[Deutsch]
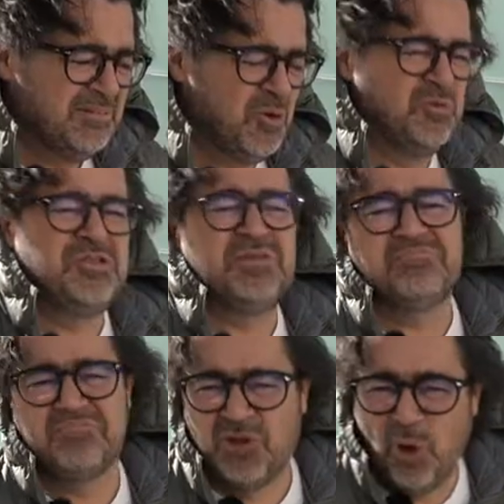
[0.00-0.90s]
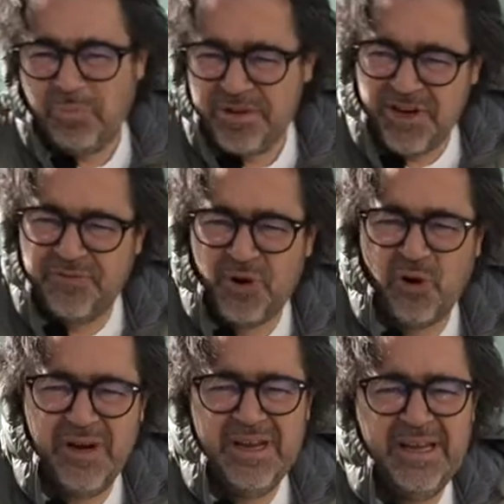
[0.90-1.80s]
und doppelt
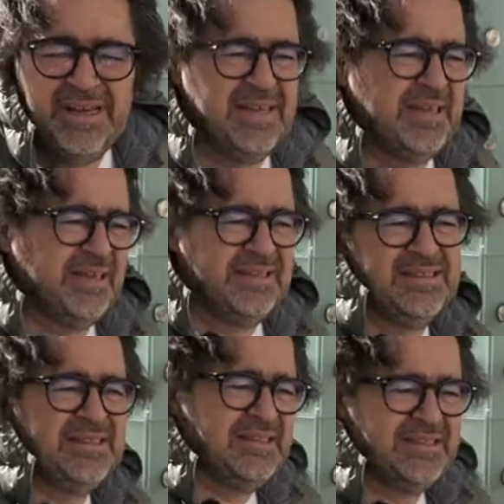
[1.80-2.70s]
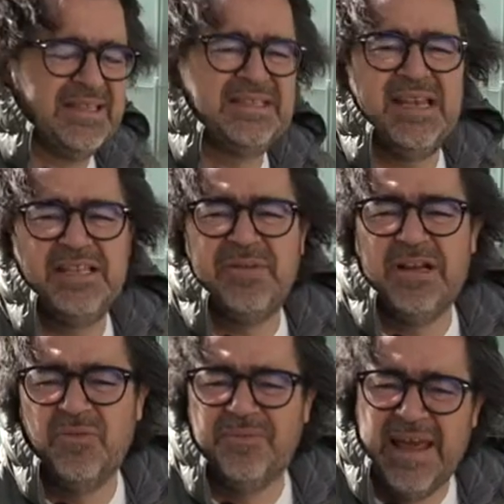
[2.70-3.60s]
erfreulich, äh, dass die
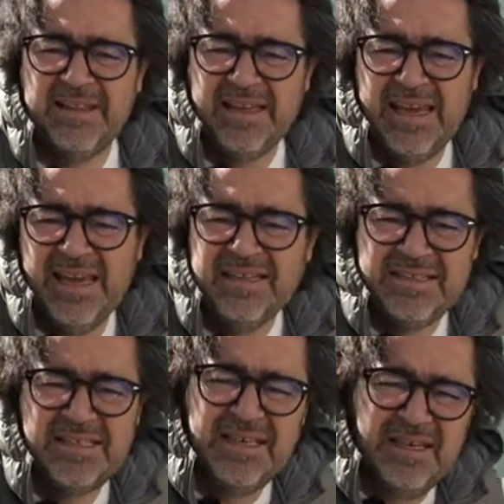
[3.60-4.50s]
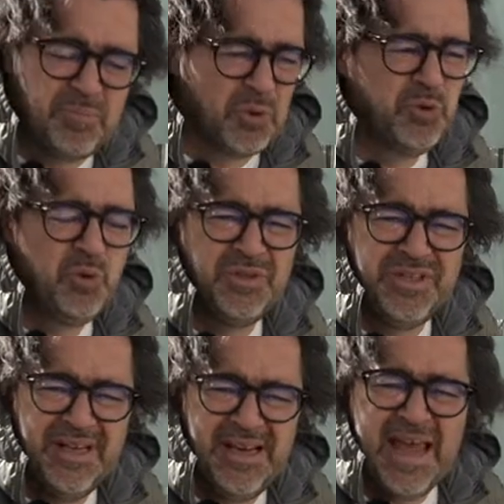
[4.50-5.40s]
Entwicklung weitergeht, die
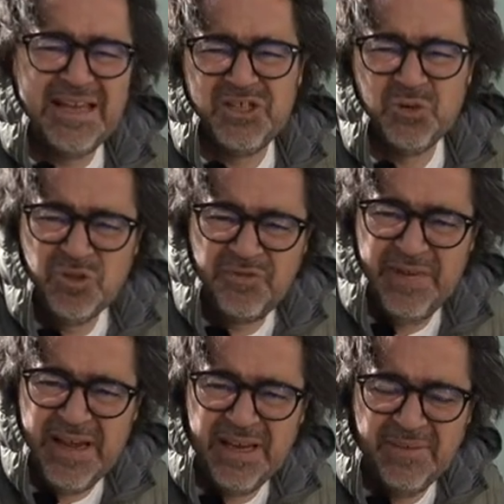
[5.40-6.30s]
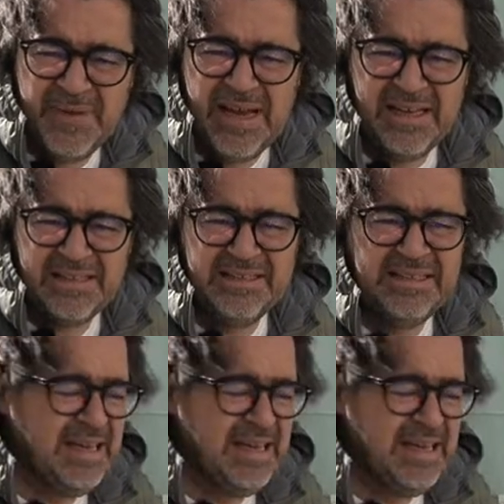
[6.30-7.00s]
Produkte leistungsfähiger werden.